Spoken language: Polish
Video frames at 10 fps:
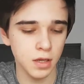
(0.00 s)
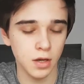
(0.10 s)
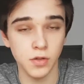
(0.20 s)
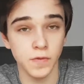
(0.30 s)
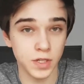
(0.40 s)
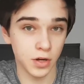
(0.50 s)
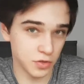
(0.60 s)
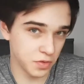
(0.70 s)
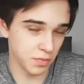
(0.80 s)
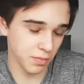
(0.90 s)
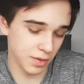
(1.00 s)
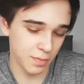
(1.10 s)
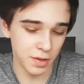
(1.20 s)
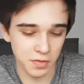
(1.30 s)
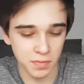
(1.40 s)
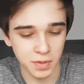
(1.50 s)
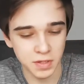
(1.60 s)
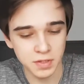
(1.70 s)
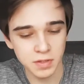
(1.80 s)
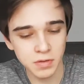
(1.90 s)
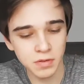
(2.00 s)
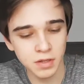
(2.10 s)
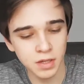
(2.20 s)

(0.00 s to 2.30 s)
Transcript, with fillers: Oczywiście Leuchtturm na pierwszym miejscu.